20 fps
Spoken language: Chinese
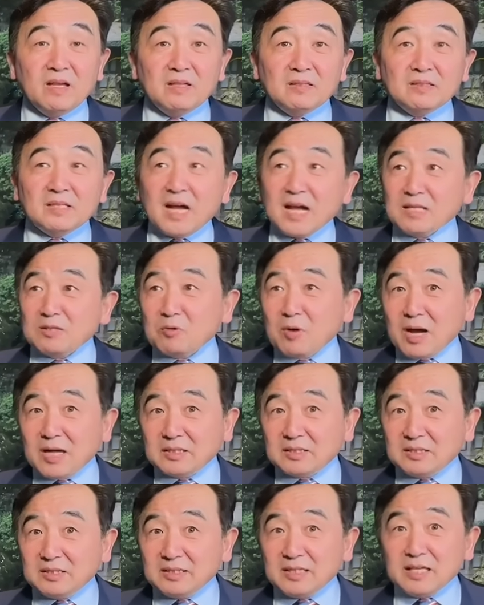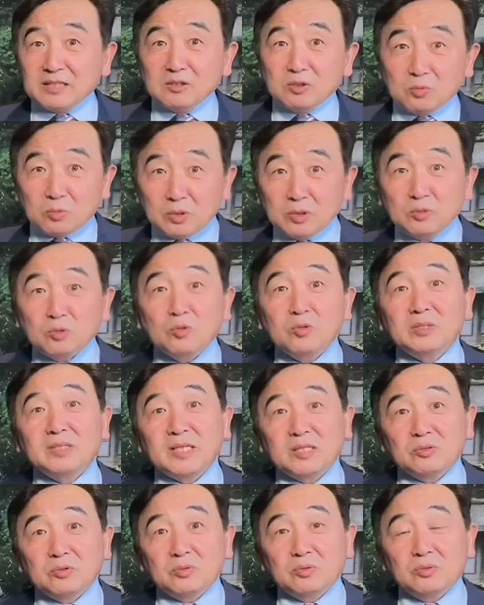这样的话时间就会拖
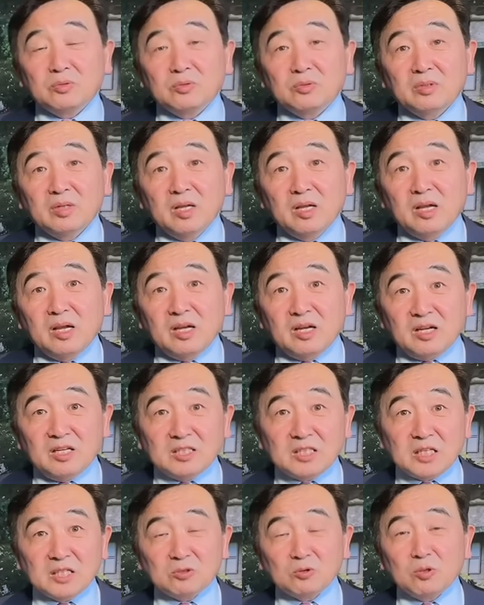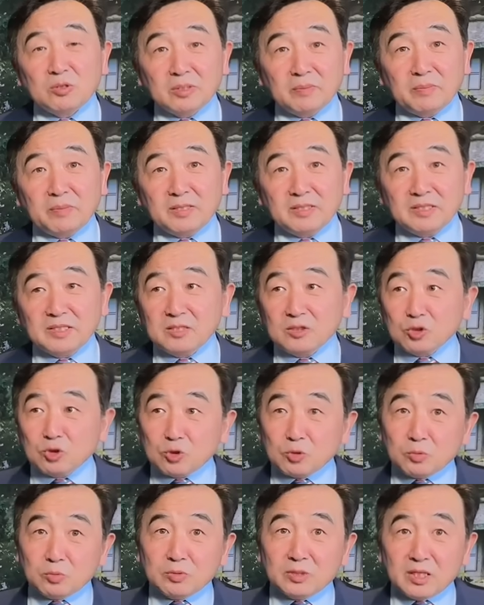下去，而承诺的本身
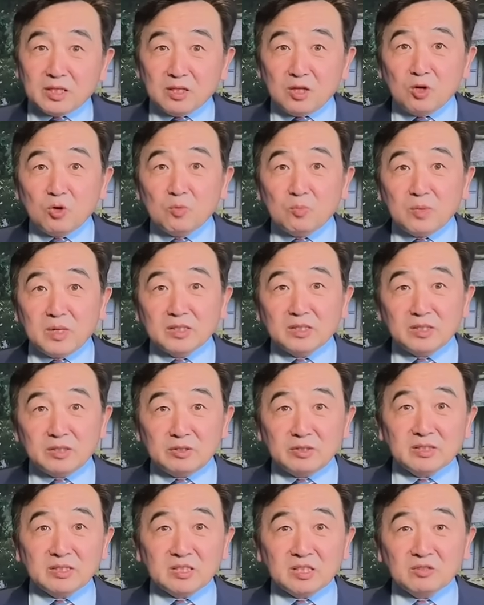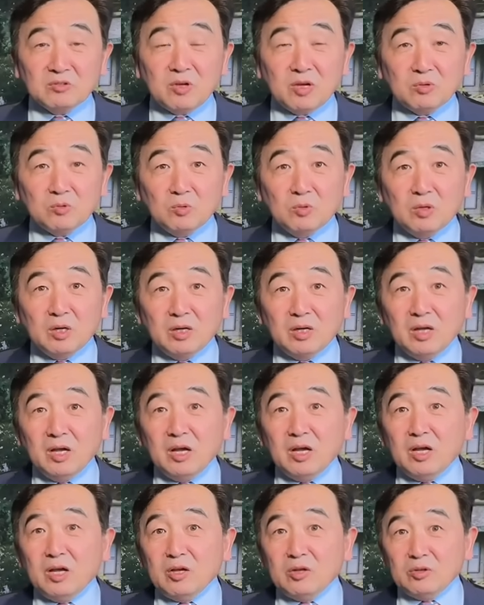促成欧盟一些成员国，
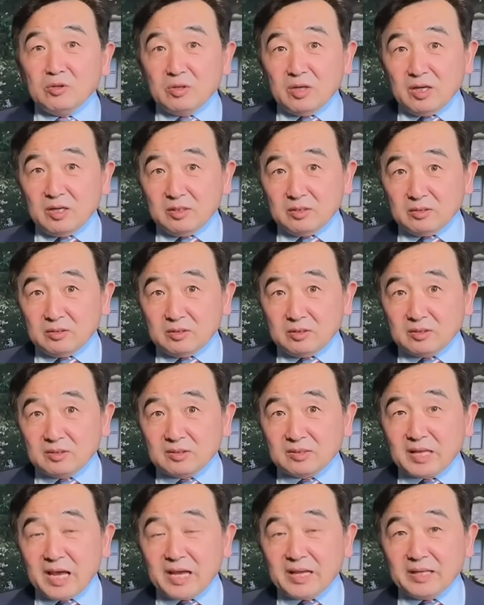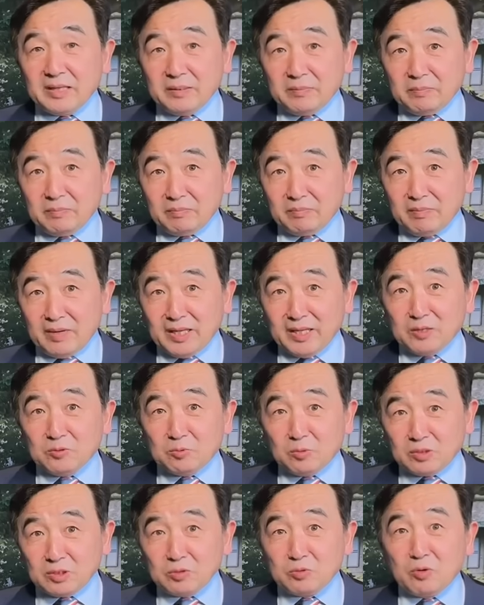呃，在美
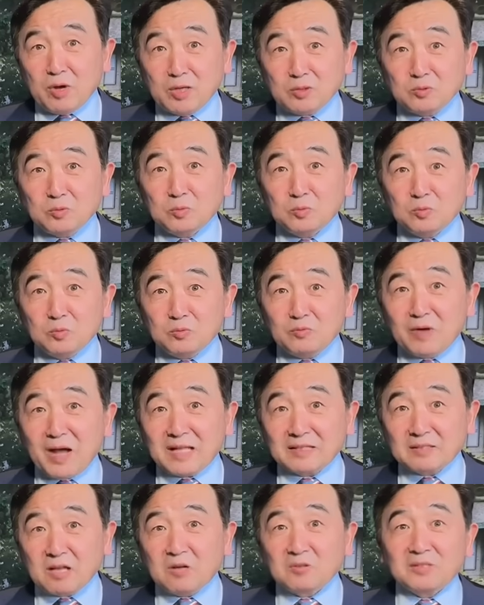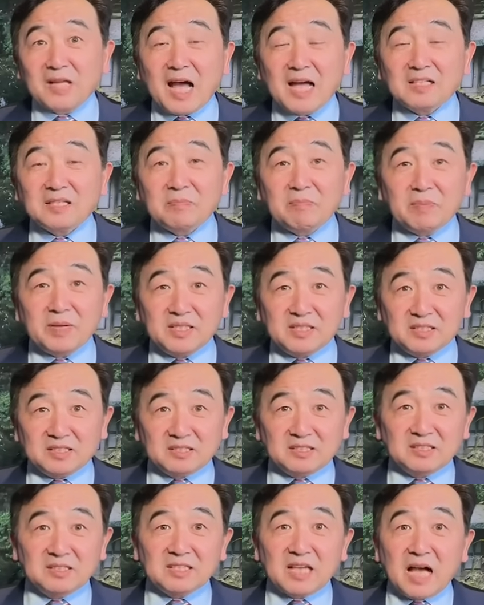国的援助无法到达的背
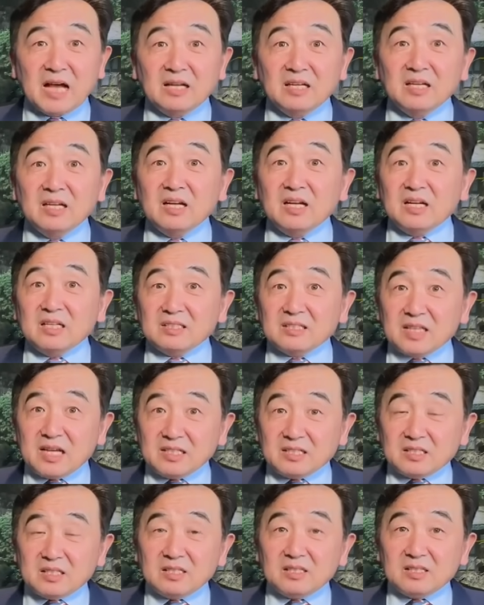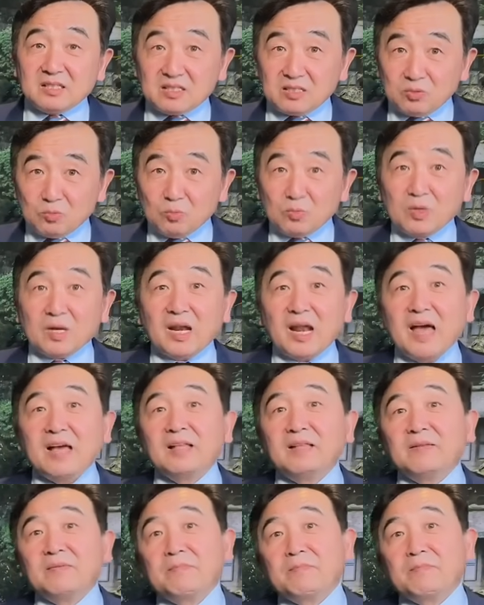景之下，在支持乌克兰